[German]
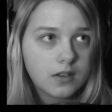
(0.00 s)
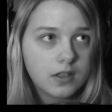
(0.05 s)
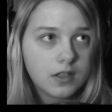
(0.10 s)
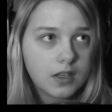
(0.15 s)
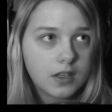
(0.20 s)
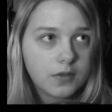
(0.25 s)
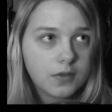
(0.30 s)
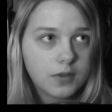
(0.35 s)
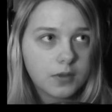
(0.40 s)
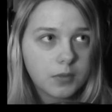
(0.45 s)

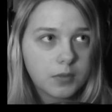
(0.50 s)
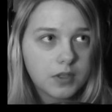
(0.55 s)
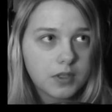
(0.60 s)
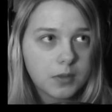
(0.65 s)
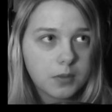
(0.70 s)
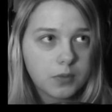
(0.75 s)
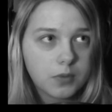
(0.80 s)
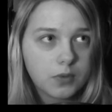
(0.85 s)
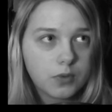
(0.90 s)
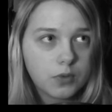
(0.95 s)
Die halt viel mit
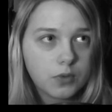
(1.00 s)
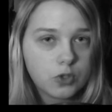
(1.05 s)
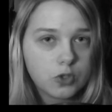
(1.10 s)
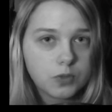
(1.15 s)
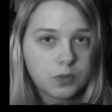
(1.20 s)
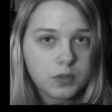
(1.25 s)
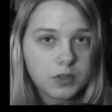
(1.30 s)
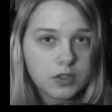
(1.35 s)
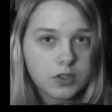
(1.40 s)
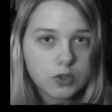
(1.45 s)
der Psyche
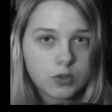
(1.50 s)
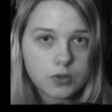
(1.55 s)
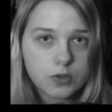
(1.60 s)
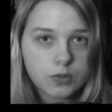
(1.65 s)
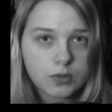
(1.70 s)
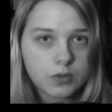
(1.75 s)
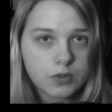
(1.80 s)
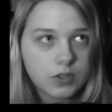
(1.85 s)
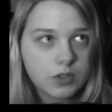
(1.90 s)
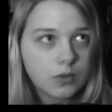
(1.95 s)
spielen.
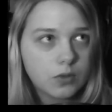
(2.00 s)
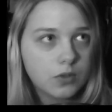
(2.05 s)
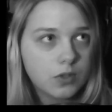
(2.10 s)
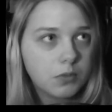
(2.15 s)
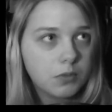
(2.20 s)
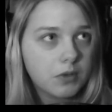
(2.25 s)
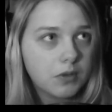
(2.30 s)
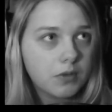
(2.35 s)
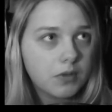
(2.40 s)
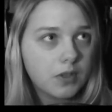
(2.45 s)
Entschuldigung, ich
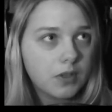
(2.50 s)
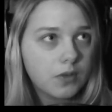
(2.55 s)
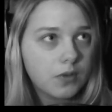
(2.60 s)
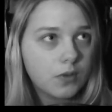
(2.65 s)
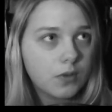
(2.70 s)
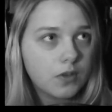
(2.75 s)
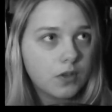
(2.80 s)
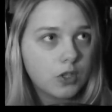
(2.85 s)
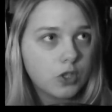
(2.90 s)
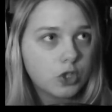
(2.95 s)
gucke immer wieder
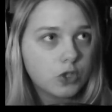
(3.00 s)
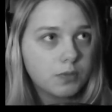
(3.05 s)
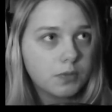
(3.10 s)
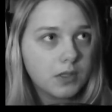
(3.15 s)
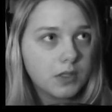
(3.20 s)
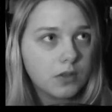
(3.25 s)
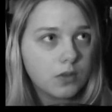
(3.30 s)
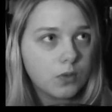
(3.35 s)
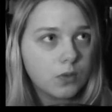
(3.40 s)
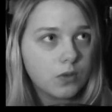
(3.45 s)
zu dieser
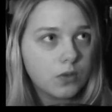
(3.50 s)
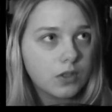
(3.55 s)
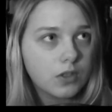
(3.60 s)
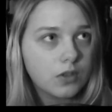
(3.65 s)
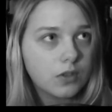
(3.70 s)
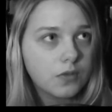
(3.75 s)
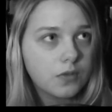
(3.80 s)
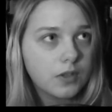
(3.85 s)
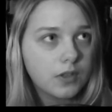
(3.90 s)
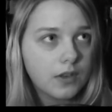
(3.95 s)
Spinne hoch.
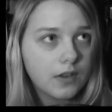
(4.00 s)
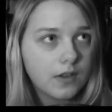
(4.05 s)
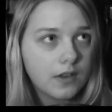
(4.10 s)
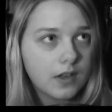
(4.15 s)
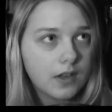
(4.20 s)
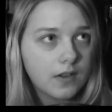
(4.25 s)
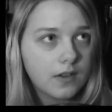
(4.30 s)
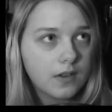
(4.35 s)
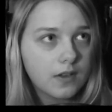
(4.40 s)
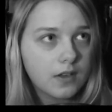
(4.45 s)
Ich hoffe, die
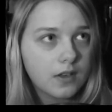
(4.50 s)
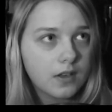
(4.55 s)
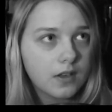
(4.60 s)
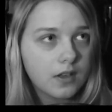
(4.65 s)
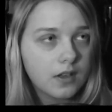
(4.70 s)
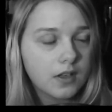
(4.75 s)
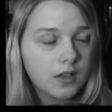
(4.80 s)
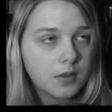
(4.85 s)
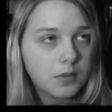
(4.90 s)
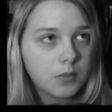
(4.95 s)
seilt sich nicht
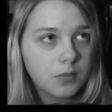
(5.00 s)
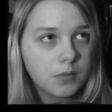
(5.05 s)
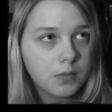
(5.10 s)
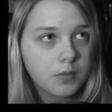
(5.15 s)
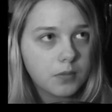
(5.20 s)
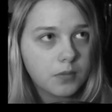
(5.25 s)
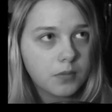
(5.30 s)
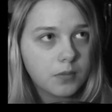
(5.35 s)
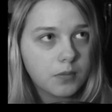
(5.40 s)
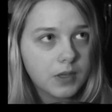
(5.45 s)
gleich im
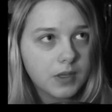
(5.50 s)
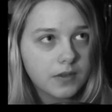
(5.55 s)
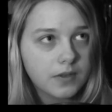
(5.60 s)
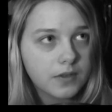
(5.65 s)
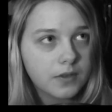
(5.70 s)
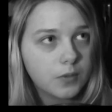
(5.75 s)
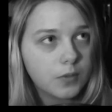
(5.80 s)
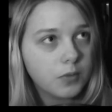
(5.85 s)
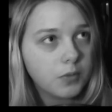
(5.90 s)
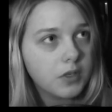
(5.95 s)

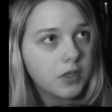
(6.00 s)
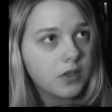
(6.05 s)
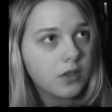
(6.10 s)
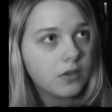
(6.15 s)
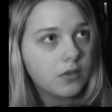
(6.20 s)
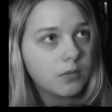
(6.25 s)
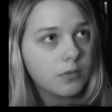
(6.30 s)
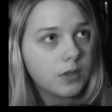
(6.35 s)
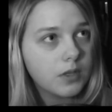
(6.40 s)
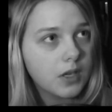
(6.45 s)
passenden Moment
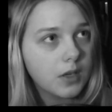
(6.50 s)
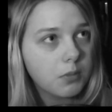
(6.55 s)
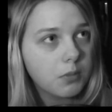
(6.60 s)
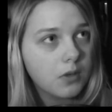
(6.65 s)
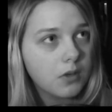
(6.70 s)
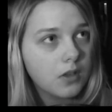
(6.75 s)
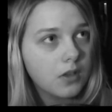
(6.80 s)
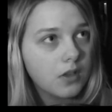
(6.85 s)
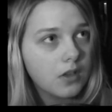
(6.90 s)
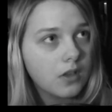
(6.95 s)
auf mich
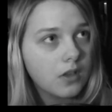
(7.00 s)
ab.